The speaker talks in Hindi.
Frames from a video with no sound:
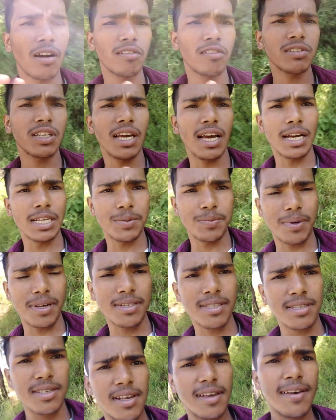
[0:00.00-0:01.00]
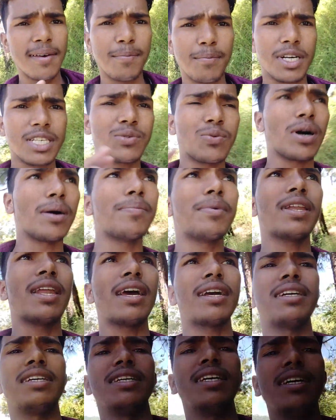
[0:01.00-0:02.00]
गांव के आसपास बस वहाँ पे
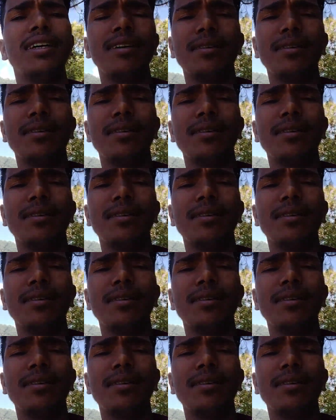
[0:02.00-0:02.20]
रह गई है